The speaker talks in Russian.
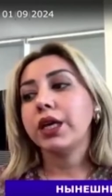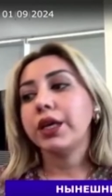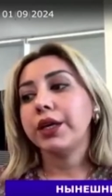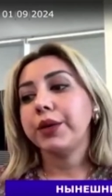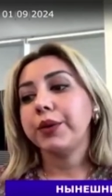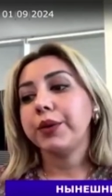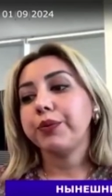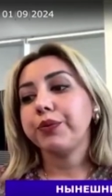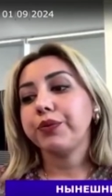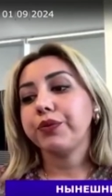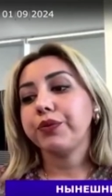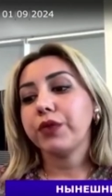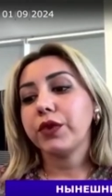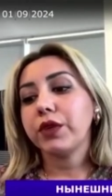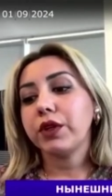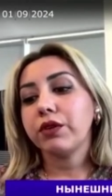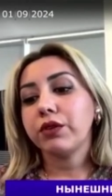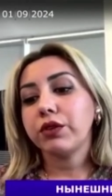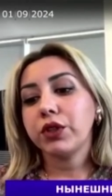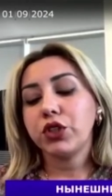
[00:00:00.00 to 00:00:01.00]
И
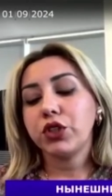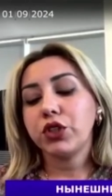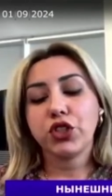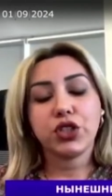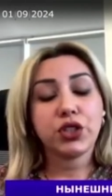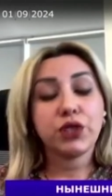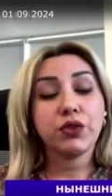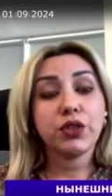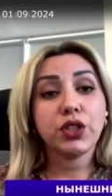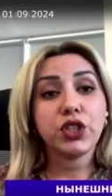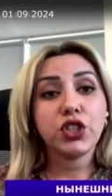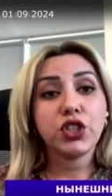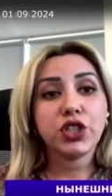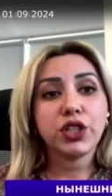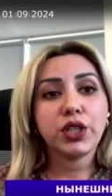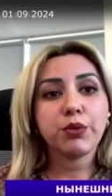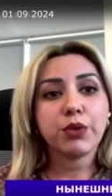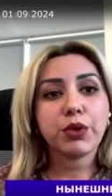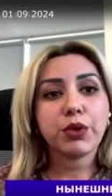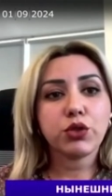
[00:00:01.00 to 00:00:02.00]
в нынешний,
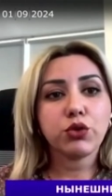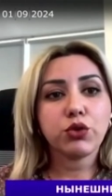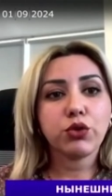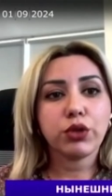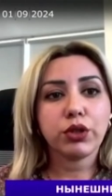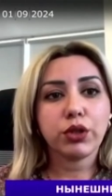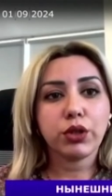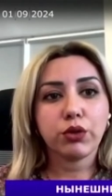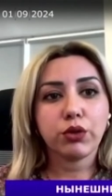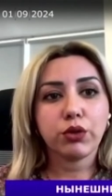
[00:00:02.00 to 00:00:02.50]
нынешний непростой